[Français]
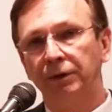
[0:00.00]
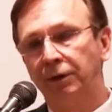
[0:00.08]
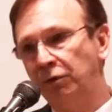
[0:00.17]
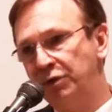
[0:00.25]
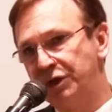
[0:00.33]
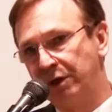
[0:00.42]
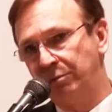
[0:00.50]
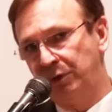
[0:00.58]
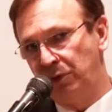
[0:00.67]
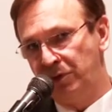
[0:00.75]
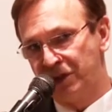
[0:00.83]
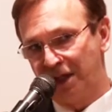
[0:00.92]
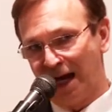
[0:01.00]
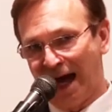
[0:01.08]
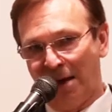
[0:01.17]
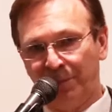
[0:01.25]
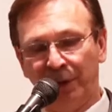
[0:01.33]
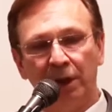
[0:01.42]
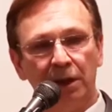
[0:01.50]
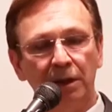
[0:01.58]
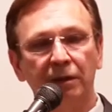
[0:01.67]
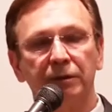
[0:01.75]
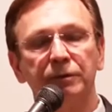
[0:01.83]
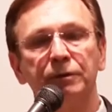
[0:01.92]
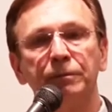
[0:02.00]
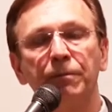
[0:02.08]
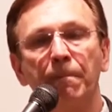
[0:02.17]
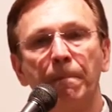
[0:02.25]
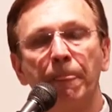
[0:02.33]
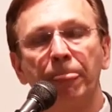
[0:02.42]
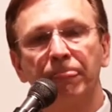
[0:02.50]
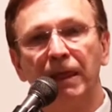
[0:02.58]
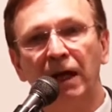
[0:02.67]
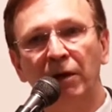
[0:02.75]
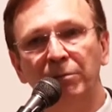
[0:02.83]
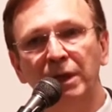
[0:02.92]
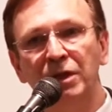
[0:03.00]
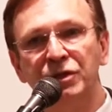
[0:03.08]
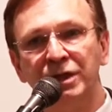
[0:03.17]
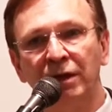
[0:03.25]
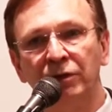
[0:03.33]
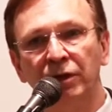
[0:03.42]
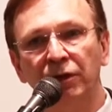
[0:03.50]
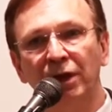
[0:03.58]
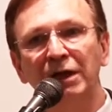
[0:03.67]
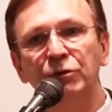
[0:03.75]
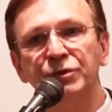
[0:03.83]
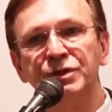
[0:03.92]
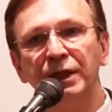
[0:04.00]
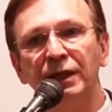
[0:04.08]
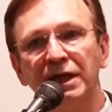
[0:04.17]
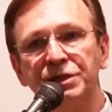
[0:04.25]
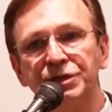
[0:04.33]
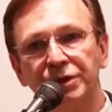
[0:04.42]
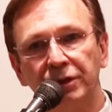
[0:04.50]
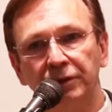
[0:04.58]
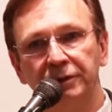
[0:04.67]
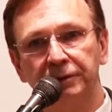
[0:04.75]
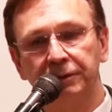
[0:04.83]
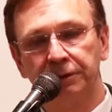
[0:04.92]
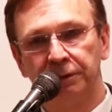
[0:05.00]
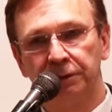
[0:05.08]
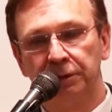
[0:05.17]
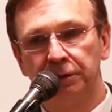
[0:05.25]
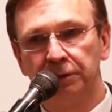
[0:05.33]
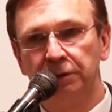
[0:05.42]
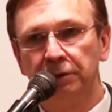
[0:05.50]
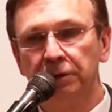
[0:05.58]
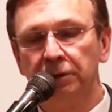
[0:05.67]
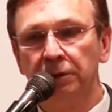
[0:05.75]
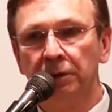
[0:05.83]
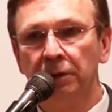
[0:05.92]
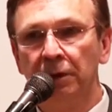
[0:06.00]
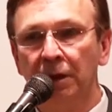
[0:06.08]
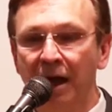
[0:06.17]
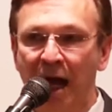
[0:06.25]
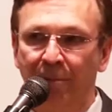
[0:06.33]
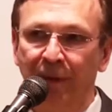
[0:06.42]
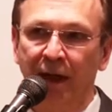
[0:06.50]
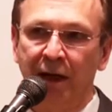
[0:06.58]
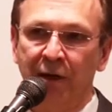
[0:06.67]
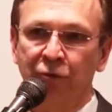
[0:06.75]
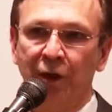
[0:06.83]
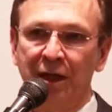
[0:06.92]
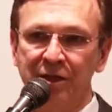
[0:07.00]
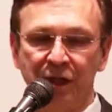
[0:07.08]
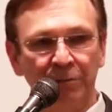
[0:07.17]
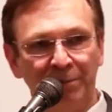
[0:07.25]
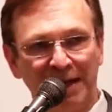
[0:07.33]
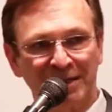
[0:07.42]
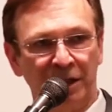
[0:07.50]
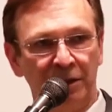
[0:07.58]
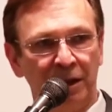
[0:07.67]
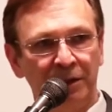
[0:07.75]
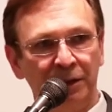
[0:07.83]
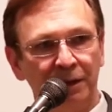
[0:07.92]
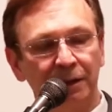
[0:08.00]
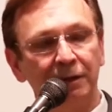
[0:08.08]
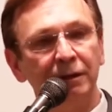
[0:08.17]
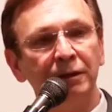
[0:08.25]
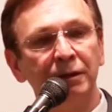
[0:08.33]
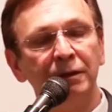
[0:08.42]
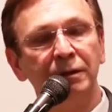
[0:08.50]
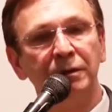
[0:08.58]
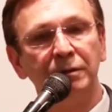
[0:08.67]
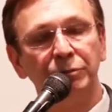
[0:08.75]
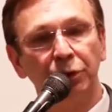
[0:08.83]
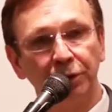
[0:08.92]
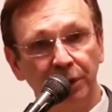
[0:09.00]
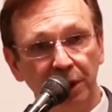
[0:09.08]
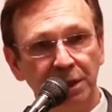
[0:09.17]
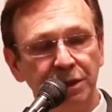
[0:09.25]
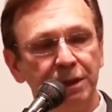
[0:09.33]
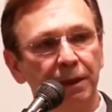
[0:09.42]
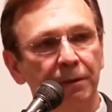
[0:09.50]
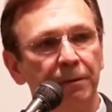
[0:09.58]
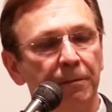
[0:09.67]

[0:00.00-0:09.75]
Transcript: que nous sommes tous appelés à un ministère de réconciliation, appelés à être des ambassadeurs pour Christ.